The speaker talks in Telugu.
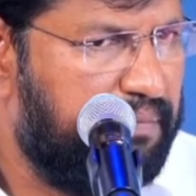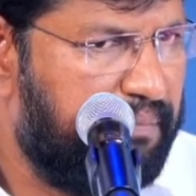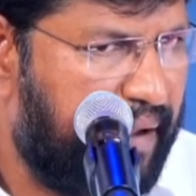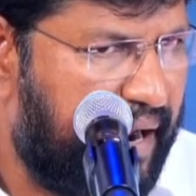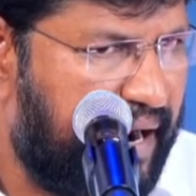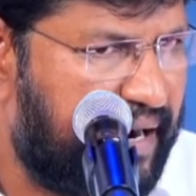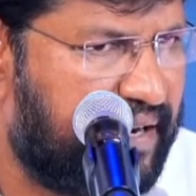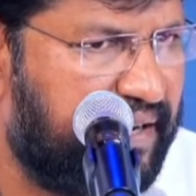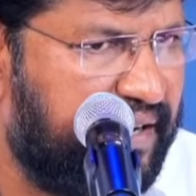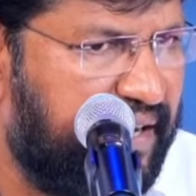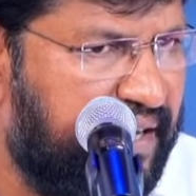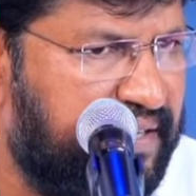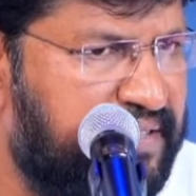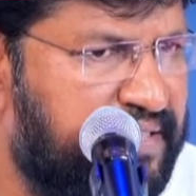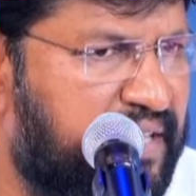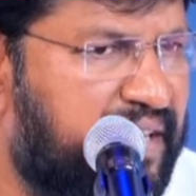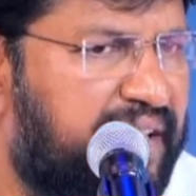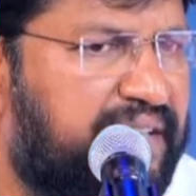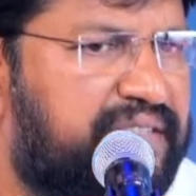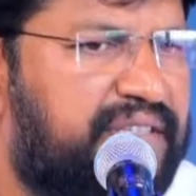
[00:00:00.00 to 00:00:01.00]
ఈ మ్యాటర్
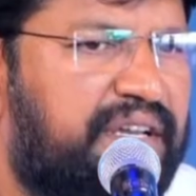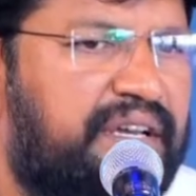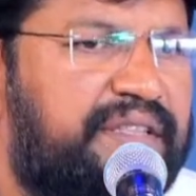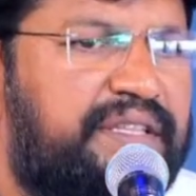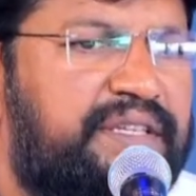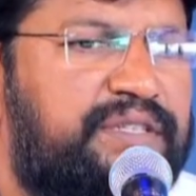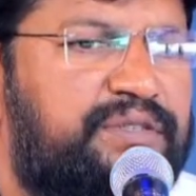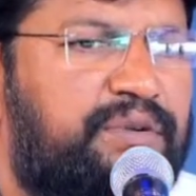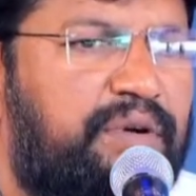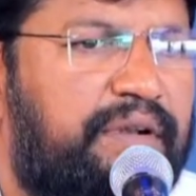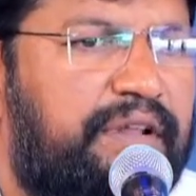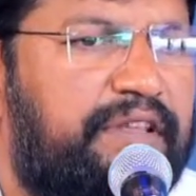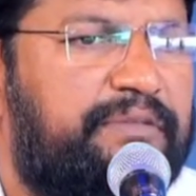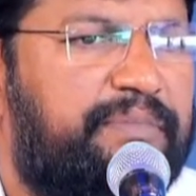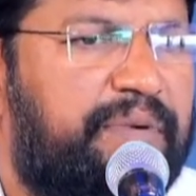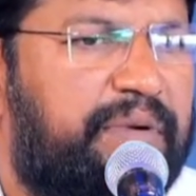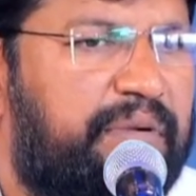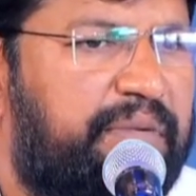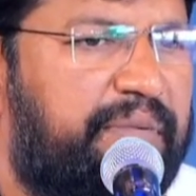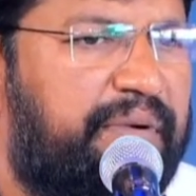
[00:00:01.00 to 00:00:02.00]
నేను సీరియస్గా
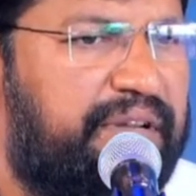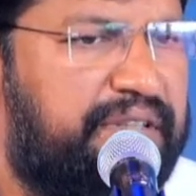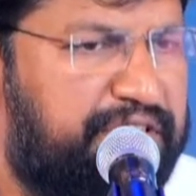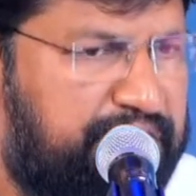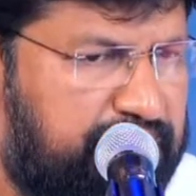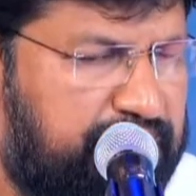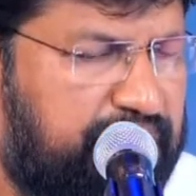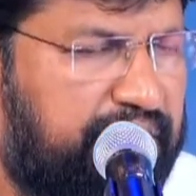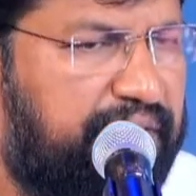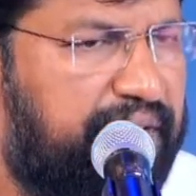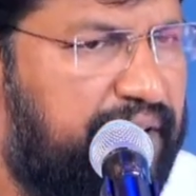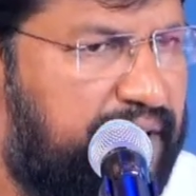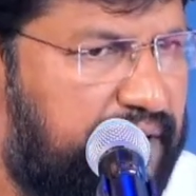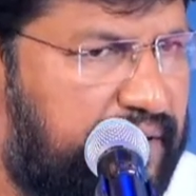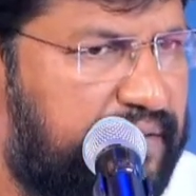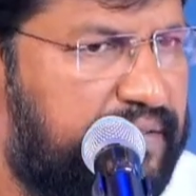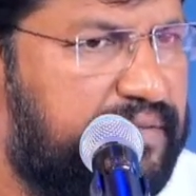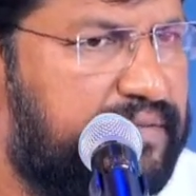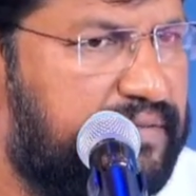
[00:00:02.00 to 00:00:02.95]
తీసుకోలేదు ప్రభా అని చెబుతావా